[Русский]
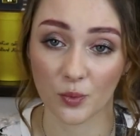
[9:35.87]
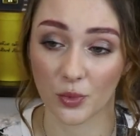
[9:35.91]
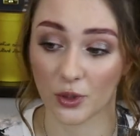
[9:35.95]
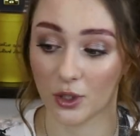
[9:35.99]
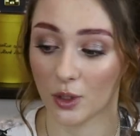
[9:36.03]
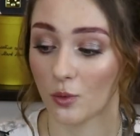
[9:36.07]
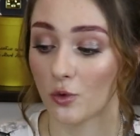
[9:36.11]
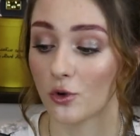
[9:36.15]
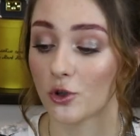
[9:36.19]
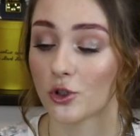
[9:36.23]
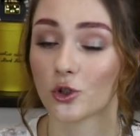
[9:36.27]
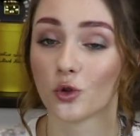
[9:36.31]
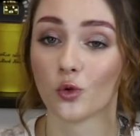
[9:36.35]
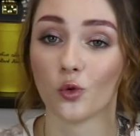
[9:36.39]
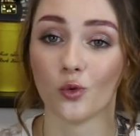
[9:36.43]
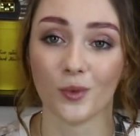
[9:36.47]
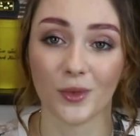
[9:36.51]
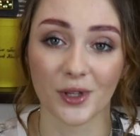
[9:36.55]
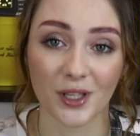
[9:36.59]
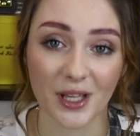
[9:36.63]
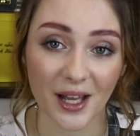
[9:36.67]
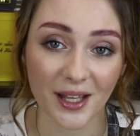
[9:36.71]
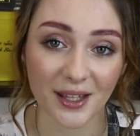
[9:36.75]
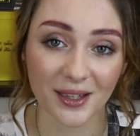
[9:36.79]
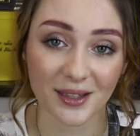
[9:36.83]
потому что у
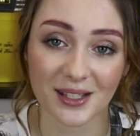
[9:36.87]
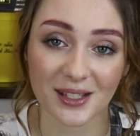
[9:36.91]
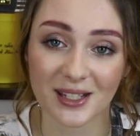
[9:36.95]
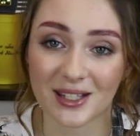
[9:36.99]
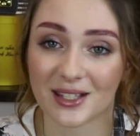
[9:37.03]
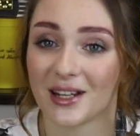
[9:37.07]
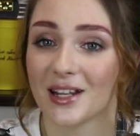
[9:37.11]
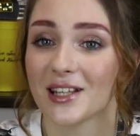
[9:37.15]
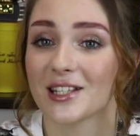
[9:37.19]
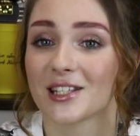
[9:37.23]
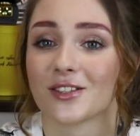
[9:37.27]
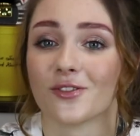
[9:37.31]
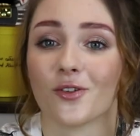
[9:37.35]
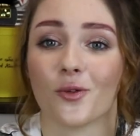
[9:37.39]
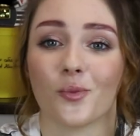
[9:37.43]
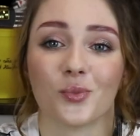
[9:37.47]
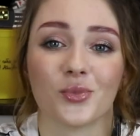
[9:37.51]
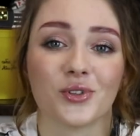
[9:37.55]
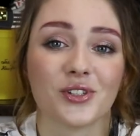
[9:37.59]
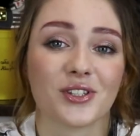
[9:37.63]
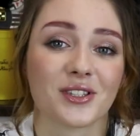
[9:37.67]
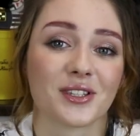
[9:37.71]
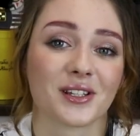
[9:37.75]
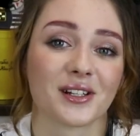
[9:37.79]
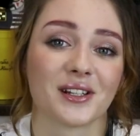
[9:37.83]
меня средства
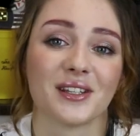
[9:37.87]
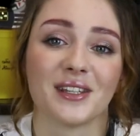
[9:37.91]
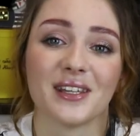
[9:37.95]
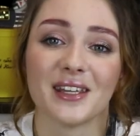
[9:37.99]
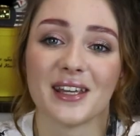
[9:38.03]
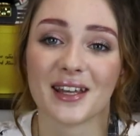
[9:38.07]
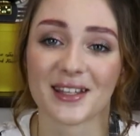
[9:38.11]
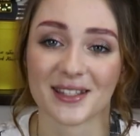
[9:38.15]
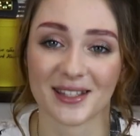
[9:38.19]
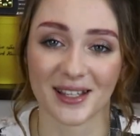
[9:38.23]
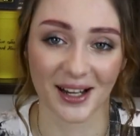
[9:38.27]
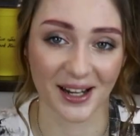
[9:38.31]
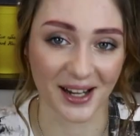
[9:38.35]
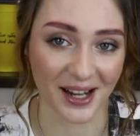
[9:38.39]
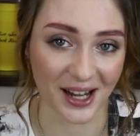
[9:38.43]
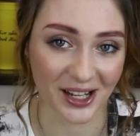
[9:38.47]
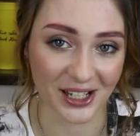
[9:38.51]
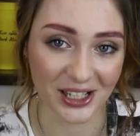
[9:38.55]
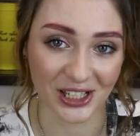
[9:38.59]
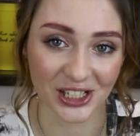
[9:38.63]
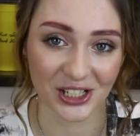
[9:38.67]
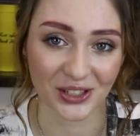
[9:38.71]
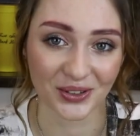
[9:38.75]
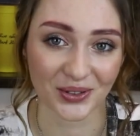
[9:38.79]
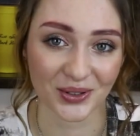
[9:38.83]
быстро не
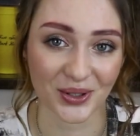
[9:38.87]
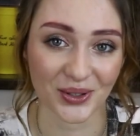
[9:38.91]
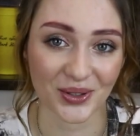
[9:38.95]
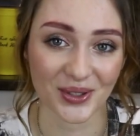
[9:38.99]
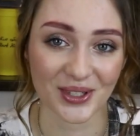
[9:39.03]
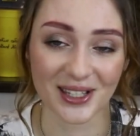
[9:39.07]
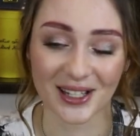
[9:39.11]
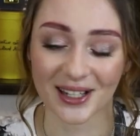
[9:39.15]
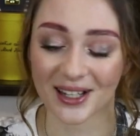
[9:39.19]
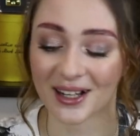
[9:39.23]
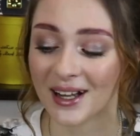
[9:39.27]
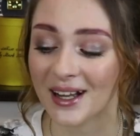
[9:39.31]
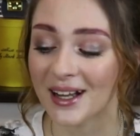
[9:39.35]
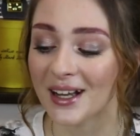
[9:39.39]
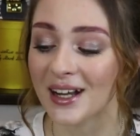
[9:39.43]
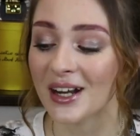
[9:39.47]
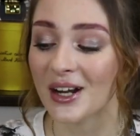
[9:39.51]
заканчиваются.